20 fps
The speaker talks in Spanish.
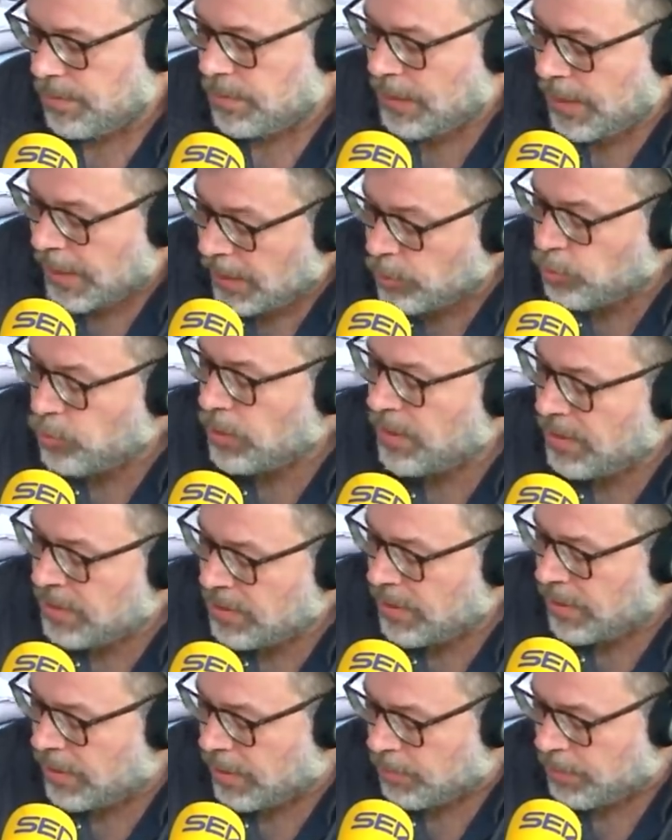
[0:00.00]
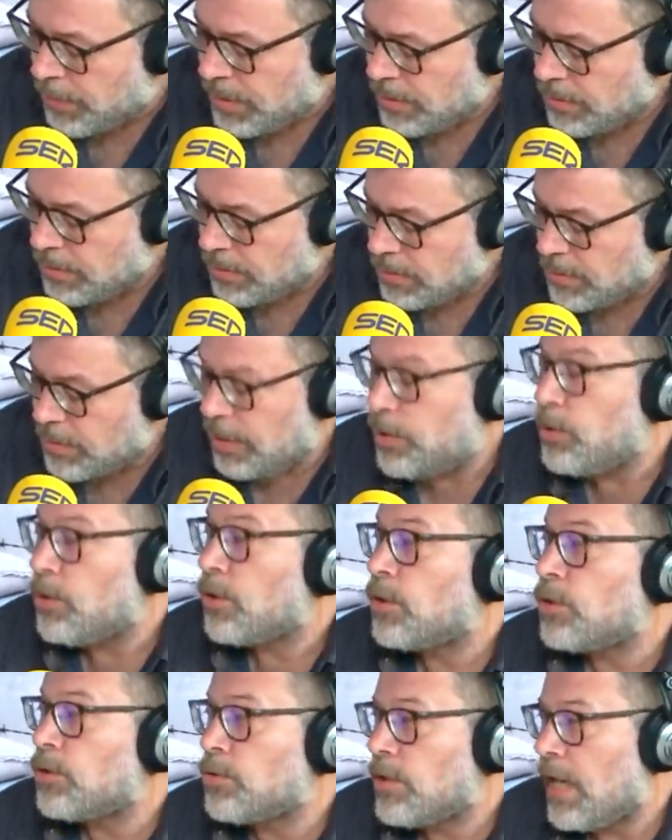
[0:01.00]
Deje usted de seguirme,
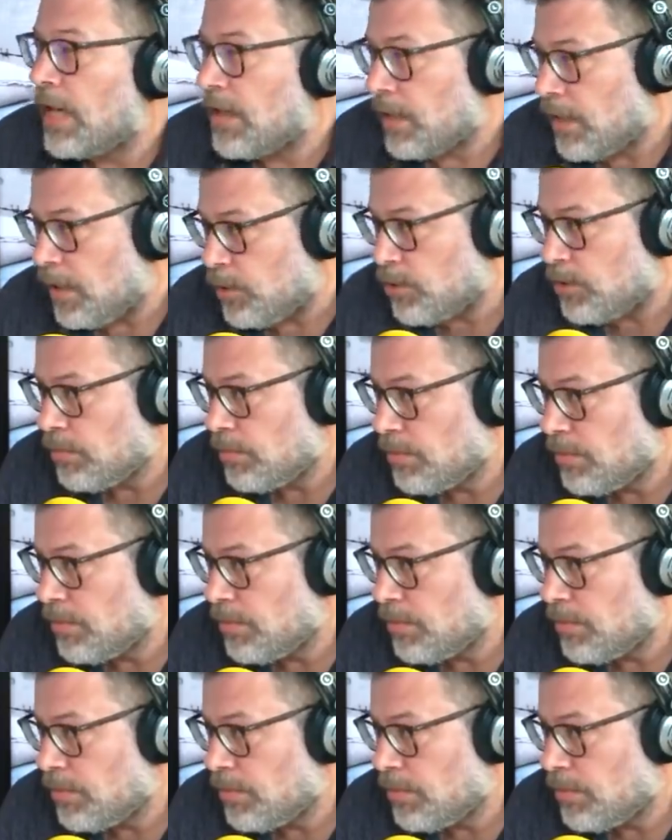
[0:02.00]
señor nostálgico.